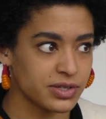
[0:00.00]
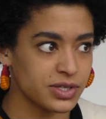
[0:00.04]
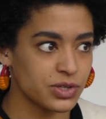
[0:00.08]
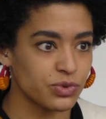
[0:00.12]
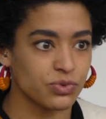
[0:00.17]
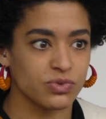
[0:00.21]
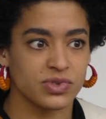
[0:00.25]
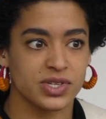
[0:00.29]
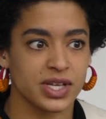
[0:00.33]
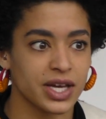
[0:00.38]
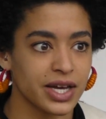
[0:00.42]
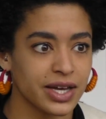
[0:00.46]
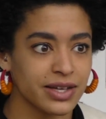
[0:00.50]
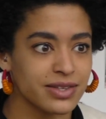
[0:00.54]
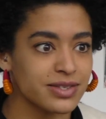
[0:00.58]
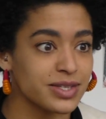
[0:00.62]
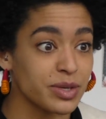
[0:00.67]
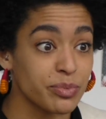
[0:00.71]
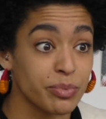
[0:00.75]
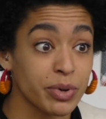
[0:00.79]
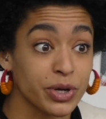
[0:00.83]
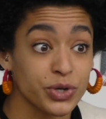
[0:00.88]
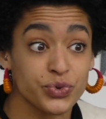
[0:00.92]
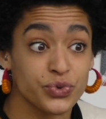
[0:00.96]
Si on s'arrête,
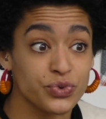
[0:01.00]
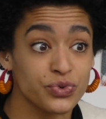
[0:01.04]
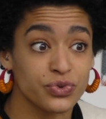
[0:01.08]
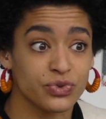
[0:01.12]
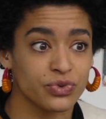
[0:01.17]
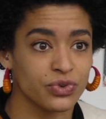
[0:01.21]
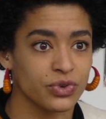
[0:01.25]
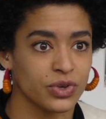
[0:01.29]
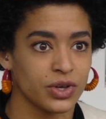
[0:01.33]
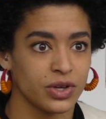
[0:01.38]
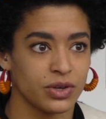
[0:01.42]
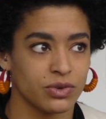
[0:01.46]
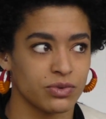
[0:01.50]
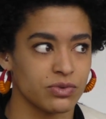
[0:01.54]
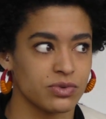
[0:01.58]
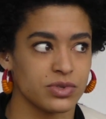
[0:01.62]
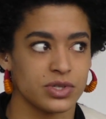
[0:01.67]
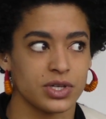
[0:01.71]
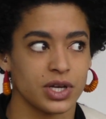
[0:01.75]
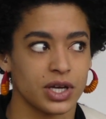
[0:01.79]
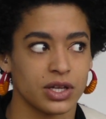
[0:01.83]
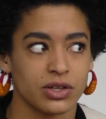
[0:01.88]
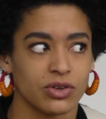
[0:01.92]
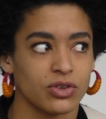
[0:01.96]
c'est pas juste. On se
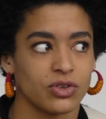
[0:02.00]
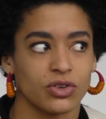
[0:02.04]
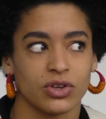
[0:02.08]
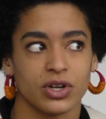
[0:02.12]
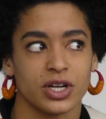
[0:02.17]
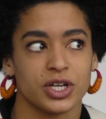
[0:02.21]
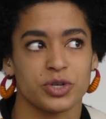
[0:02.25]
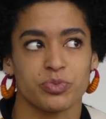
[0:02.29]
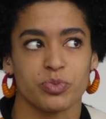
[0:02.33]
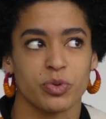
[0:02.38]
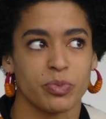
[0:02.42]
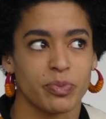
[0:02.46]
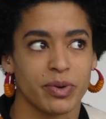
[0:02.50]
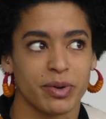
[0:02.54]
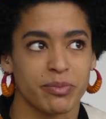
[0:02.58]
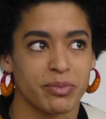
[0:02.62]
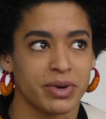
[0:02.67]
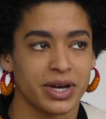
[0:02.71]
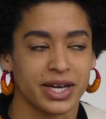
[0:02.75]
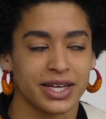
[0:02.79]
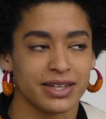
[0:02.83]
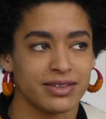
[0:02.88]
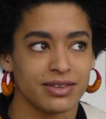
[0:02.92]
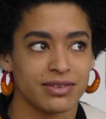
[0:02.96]
dit ah non non là je peux pas
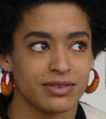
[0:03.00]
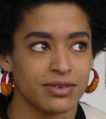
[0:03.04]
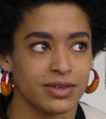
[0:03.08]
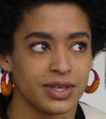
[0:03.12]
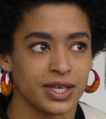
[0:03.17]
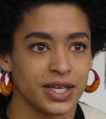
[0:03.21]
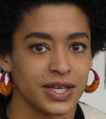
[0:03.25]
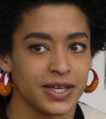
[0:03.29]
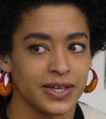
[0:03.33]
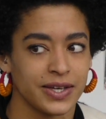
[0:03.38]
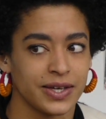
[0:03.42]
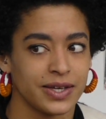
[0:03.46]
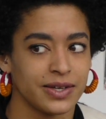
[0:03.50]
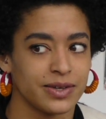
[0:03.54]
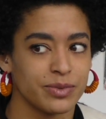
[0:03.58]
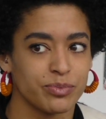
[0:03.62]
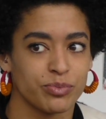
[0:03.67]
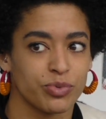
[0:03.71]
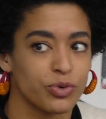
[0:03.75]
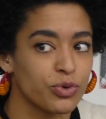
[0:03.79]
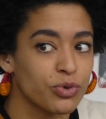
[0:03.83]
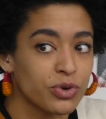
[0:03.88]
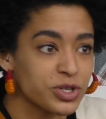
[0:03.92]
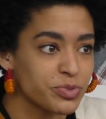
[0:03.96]
m'arrêter, c'est
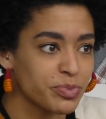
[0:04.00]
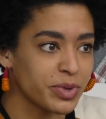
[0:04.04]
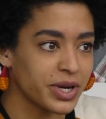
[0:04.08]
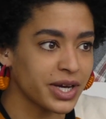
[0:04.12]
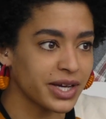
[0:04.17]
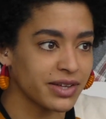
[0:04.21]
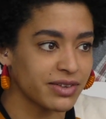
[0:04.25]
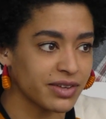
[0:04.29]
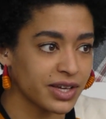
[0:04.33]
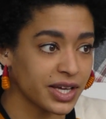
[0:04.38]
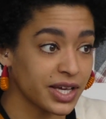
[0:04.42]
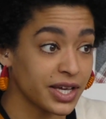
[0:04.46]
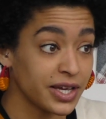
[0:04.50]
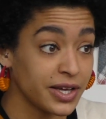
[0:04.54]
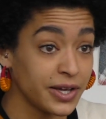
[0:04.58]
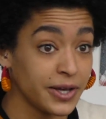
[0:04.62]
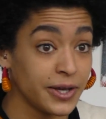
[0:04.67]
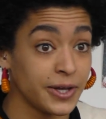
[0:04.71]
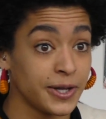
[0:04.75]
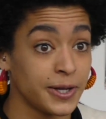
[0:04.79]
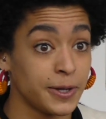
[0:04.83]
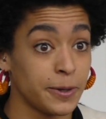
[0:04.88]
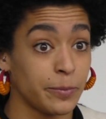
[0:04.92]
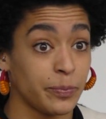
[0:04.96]
pourquoi je m'arrêterais
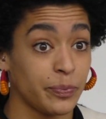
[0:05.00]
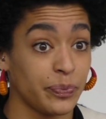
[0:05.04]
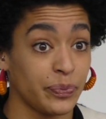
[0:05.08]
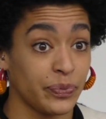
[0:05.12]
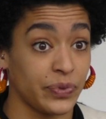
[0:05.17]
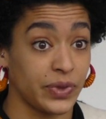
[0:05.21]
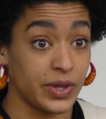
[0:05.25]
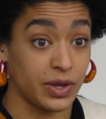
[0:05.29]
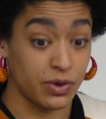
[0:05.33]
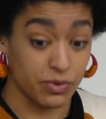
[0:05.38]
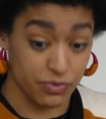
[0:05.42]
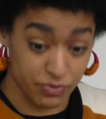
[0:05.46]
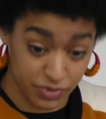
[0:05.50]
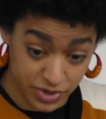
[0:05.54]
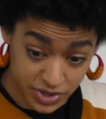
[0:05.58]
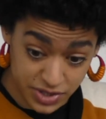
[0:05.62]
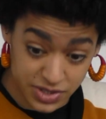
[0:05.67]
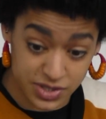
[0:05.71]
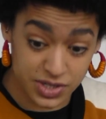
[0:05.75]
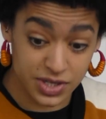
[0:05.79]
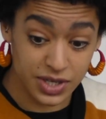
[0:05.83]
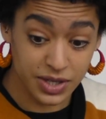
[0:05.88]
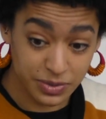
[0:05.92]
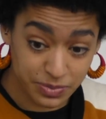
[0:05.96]
Et en fait
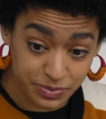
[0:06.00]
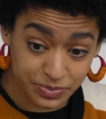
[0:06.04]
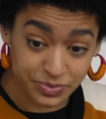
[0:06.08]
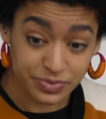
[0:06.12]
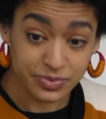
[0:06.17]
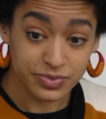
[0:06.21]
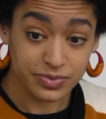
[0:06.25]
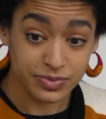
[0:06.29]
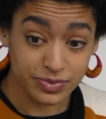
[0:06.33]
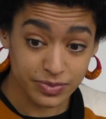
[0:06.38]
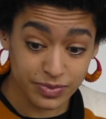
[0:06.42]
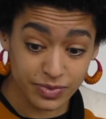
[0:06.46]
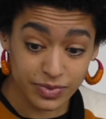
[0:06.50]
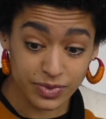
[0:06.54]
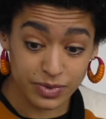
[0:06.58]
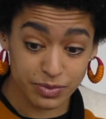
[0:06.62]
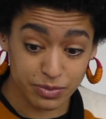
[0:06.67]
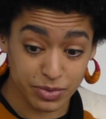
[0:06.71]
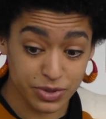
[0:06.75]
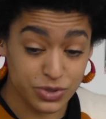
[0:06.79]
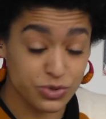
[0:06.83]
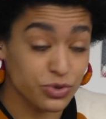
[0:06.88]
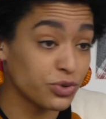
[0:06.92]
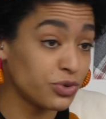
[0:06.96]
si,
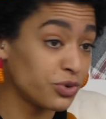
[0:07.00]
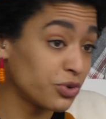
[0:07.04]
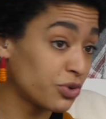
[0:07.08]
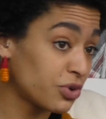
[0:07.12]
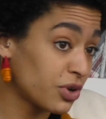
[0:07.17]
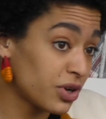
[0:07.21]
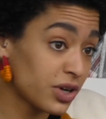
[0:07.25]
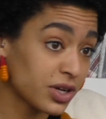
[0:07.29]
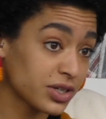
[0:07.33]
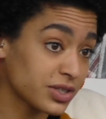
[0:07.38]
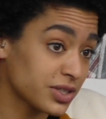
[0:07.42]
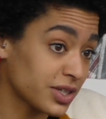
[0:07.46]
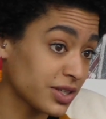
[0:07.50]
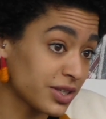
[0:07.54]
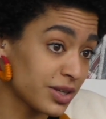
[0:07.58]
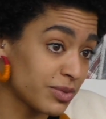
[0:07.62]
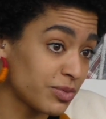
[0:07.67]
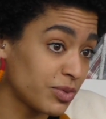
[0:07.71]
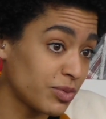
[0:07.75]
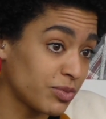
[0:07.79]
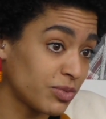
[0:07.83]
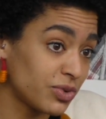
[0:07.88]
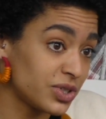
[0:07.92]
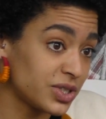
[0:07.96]
parce que le corps à certains
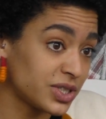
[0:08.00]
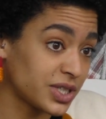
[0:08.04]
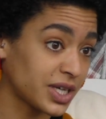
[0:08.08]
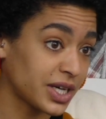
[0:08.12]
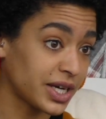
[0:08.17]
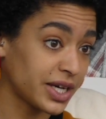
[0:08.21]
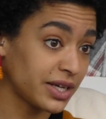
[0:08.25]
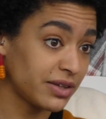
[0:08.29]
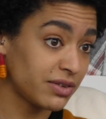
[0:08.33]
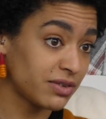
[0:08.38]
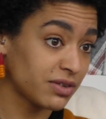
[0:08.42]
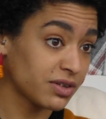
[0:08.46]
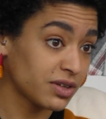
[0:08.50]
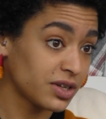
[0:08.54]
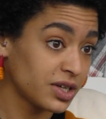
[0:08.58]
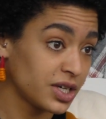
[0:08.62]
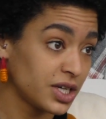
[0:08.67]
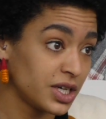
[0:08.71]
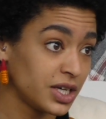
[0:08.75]
moments il s'arrête